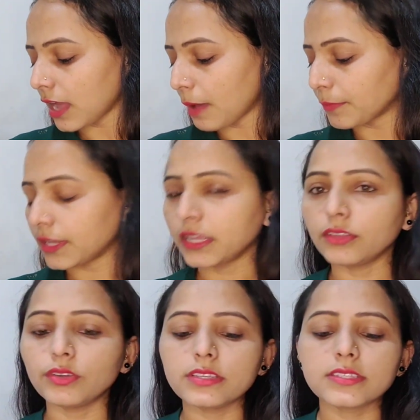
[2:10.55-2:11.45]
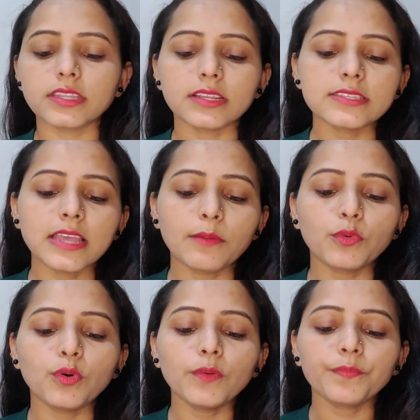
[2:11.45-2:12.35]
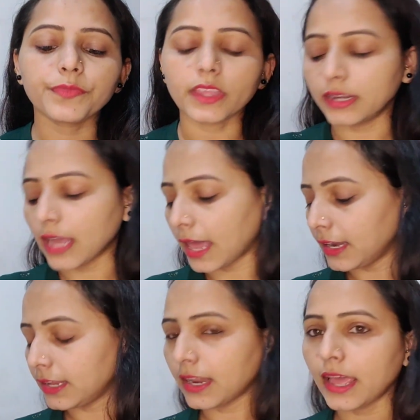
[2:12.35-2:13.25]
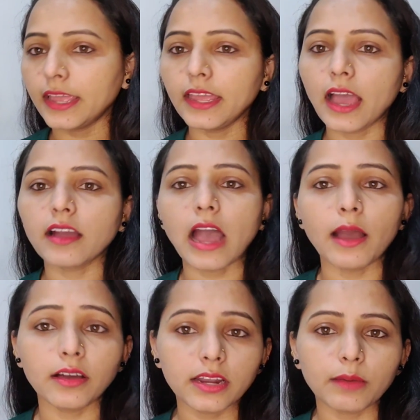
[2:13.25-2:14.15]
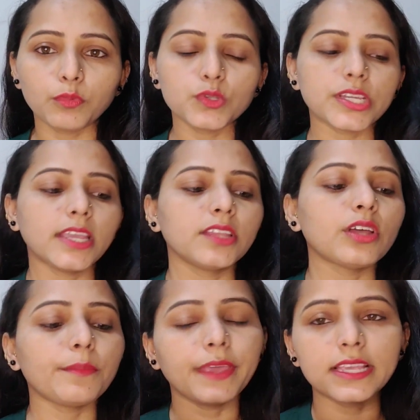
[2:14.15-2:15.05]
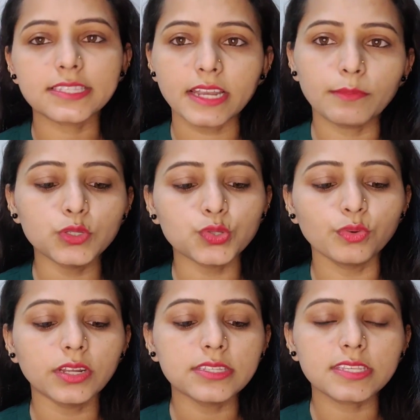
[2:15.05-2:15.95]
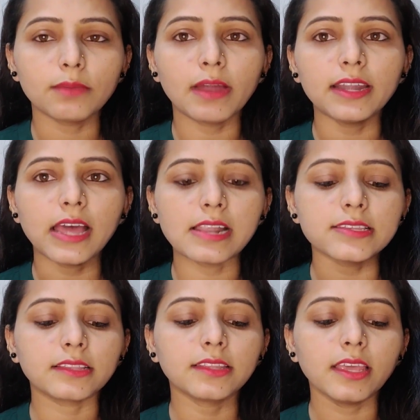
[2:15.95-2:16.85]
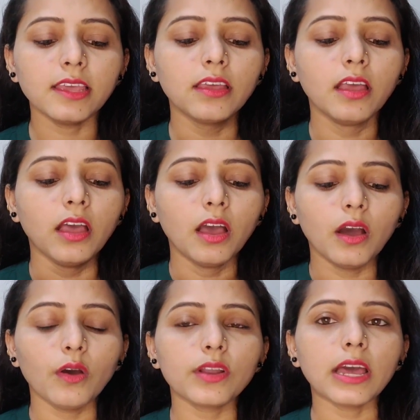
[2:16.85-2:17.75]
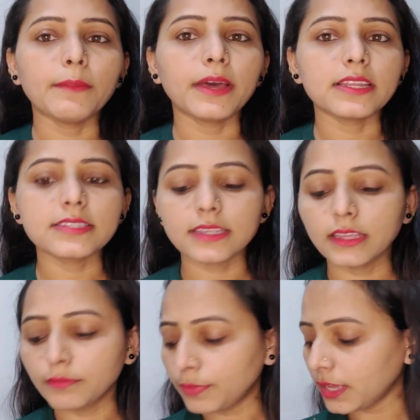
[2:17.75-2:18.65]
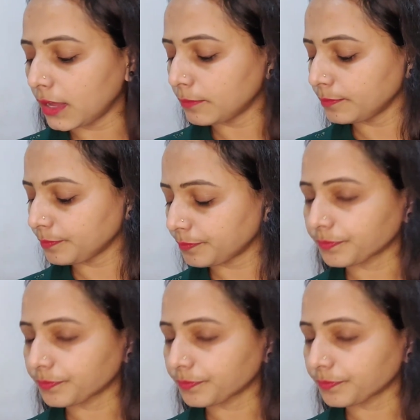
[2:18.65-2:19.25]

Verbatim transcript: काम करेगी तो इस तरह से हमको डाल लेना है अगर आपको चाहिए तो आप एक्स्ट्रा भी शुगर इसके बाद डाल सकते हैं और हमारे स्किन पे हम